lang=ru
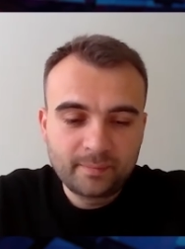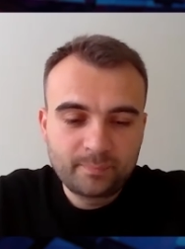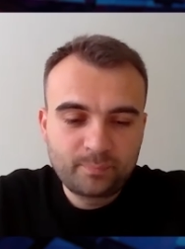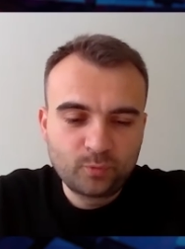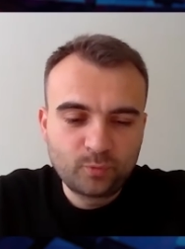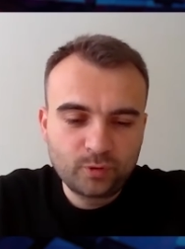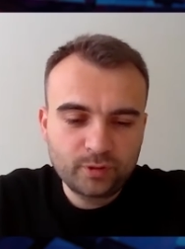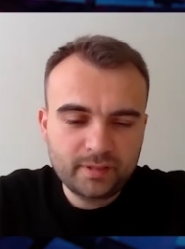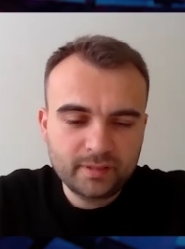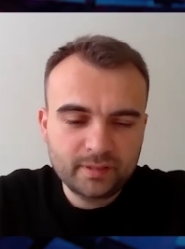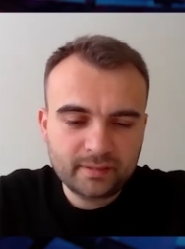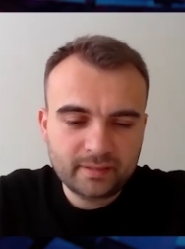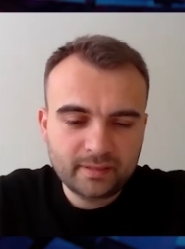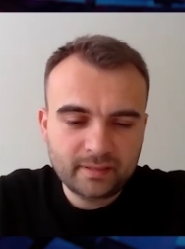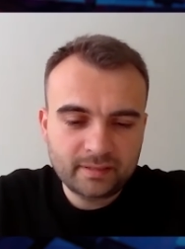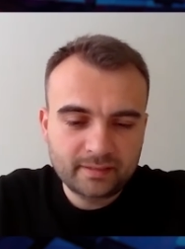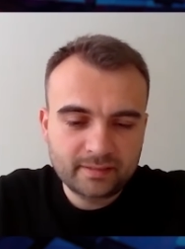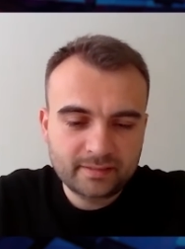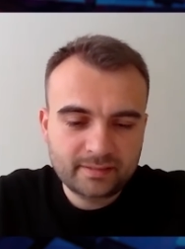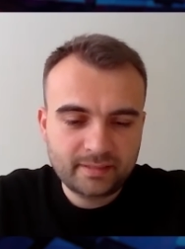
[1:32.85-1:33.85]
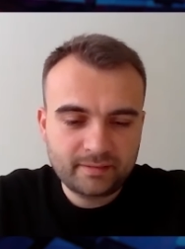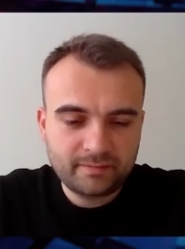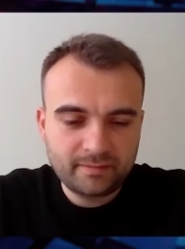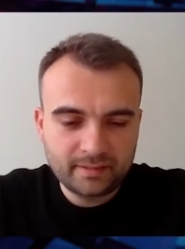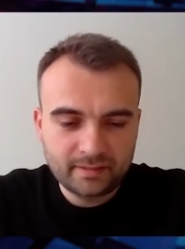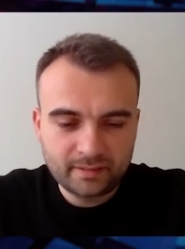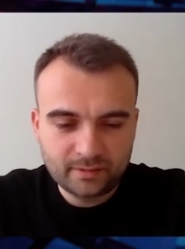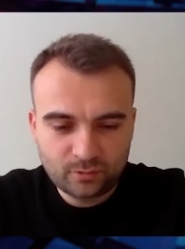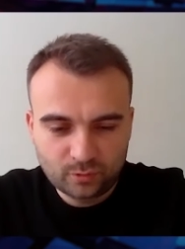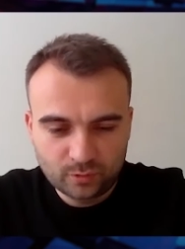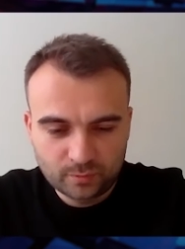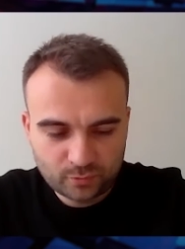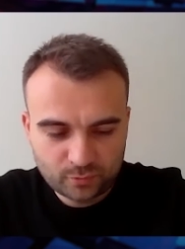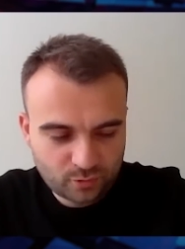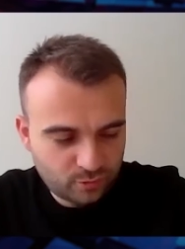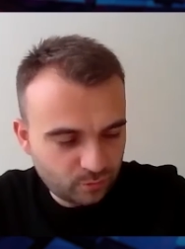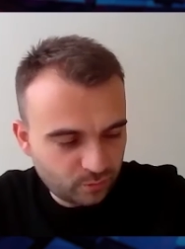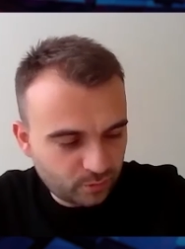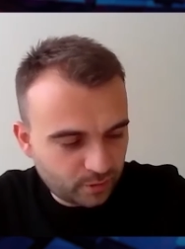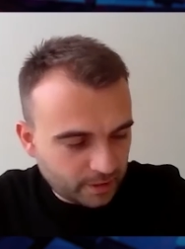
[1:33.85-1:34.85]
Путина, заявил о том,
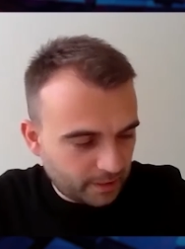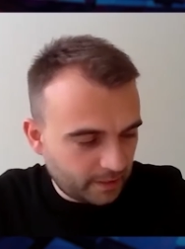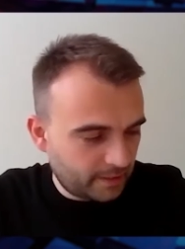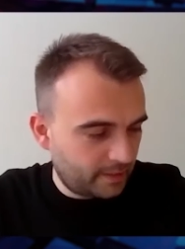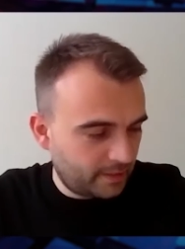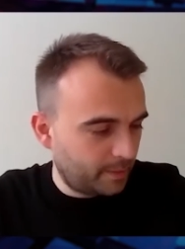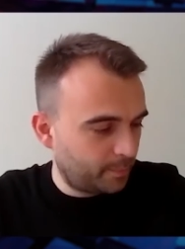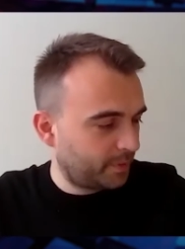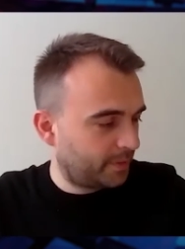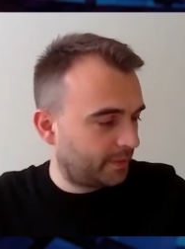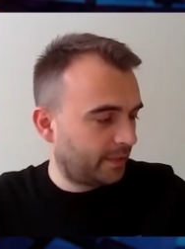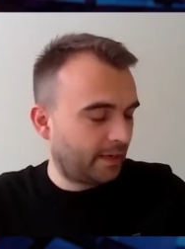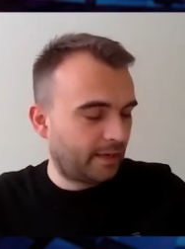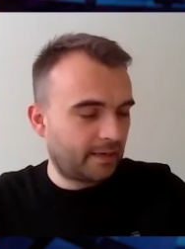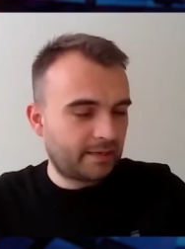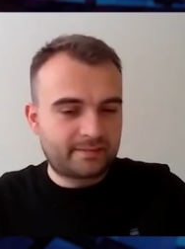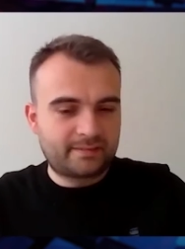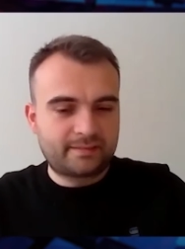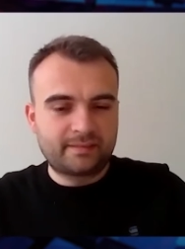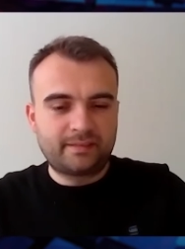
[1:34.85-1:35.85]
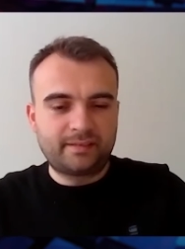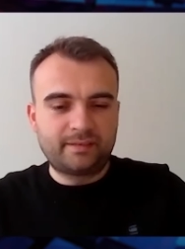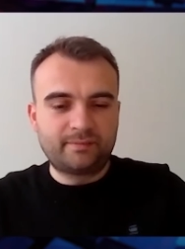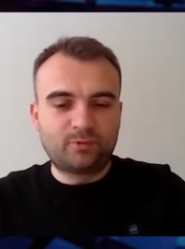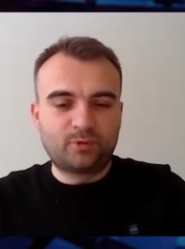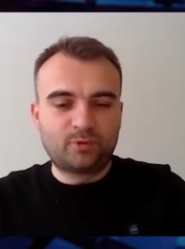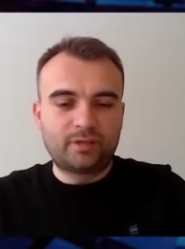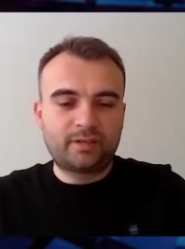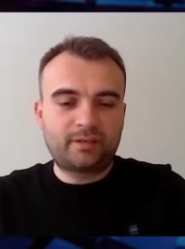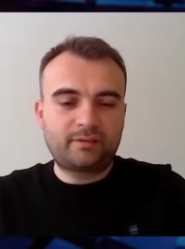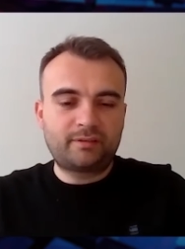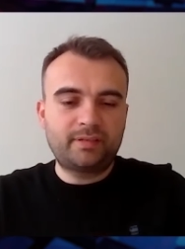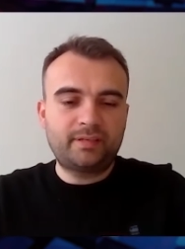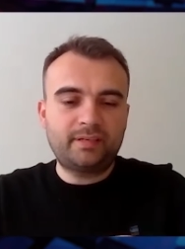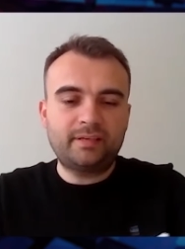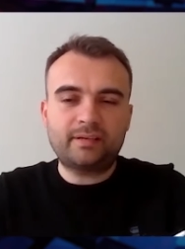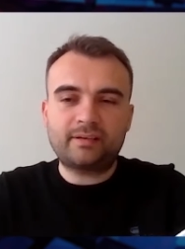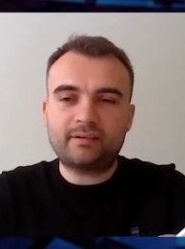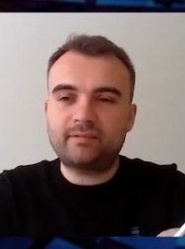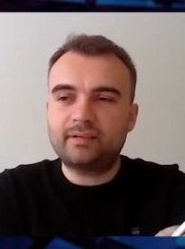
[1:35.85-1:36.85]
что Украина не пытается его
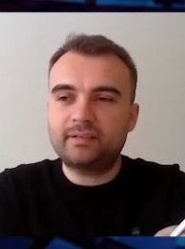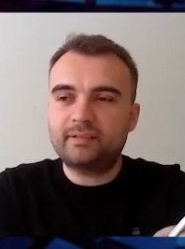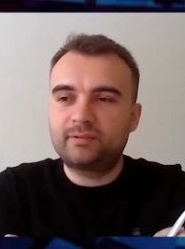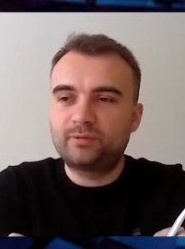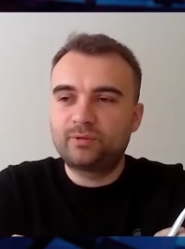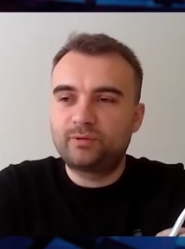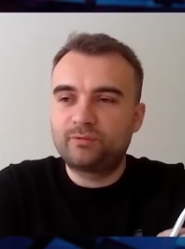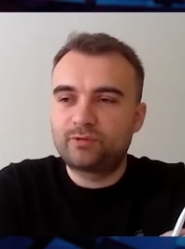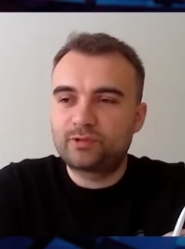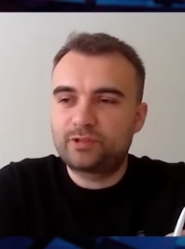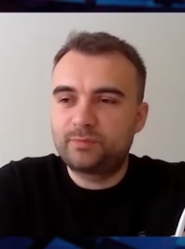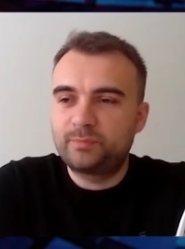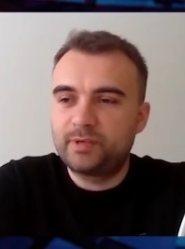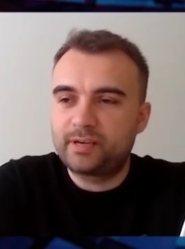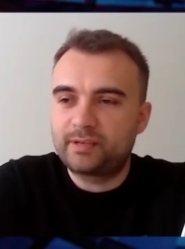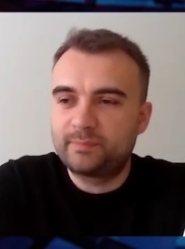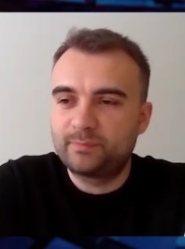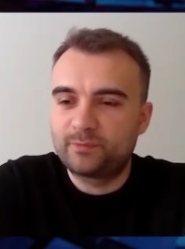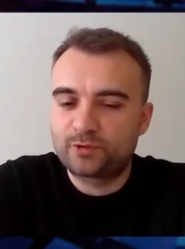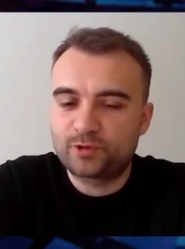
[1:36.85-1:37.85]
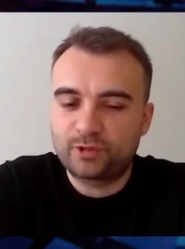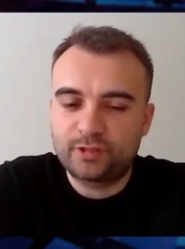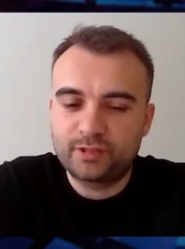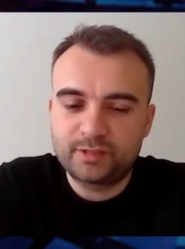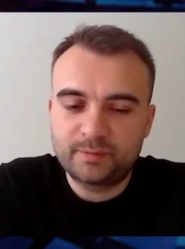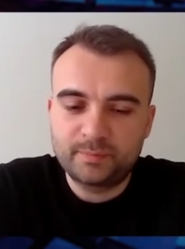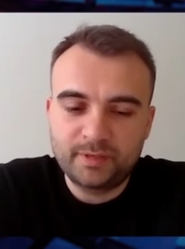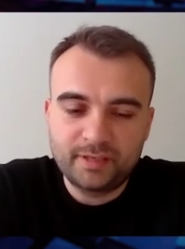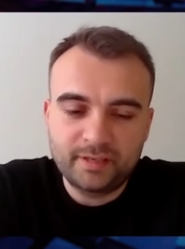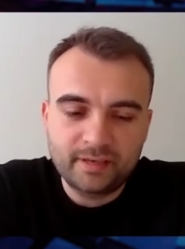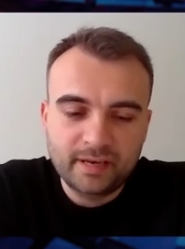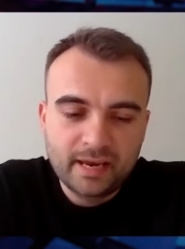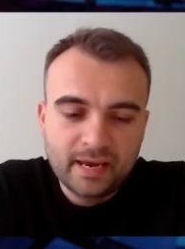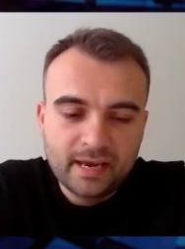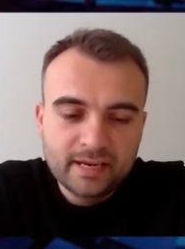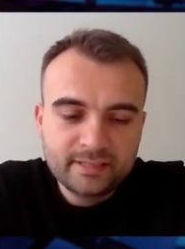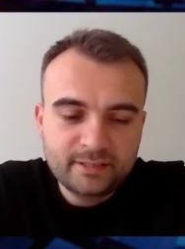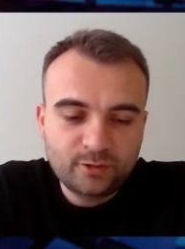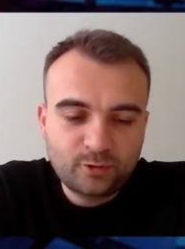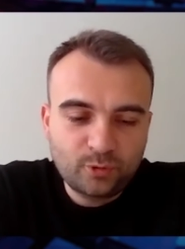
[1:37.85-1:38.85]
ликвидировать, но его смерть может изменить
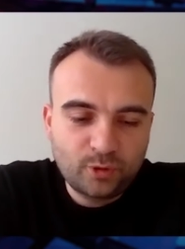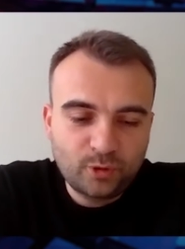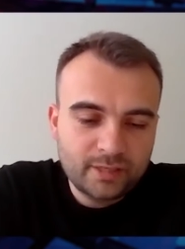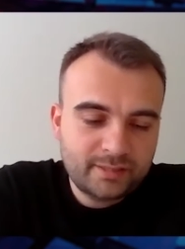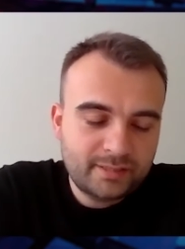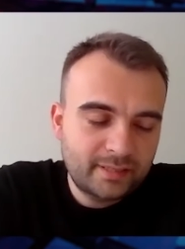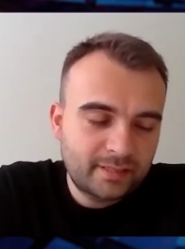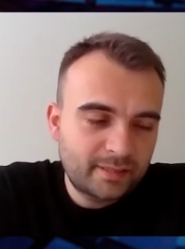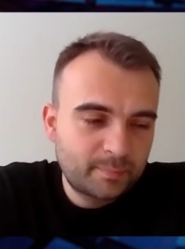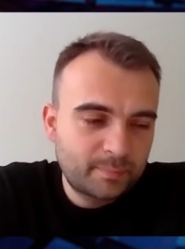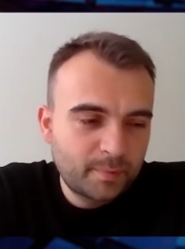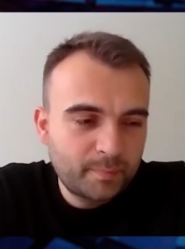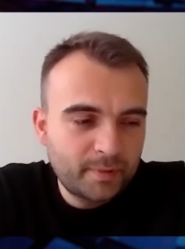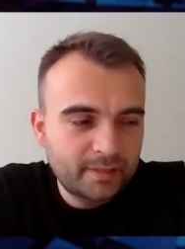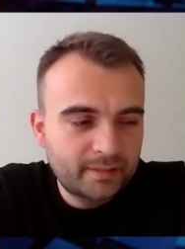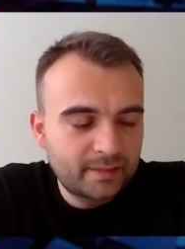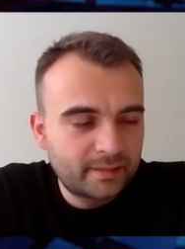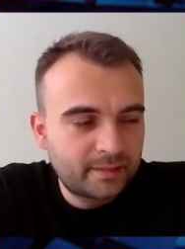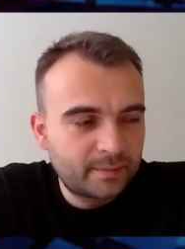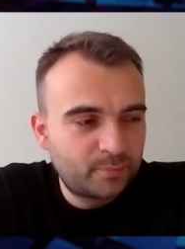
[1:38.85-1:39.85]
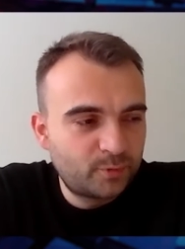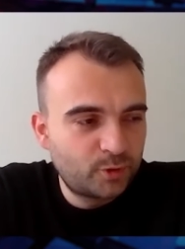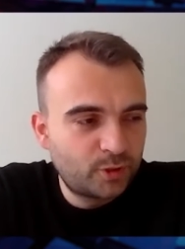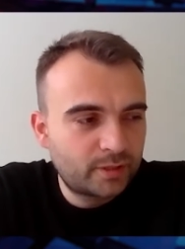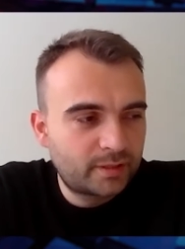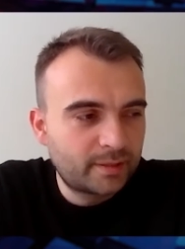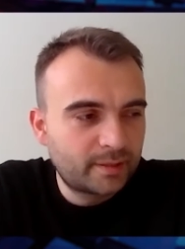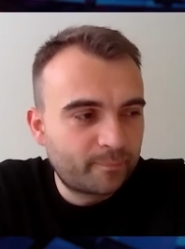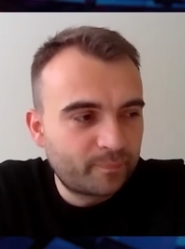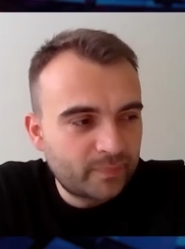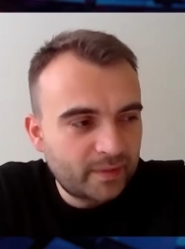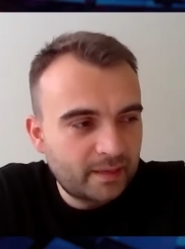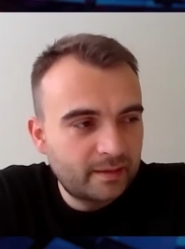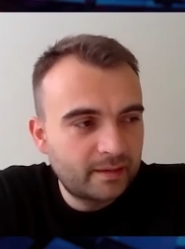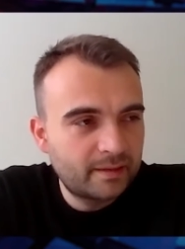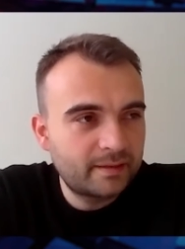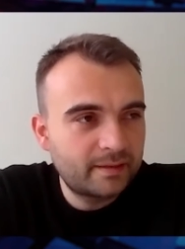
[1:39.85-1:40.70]
ситуацию. Этот момент надо будет эм,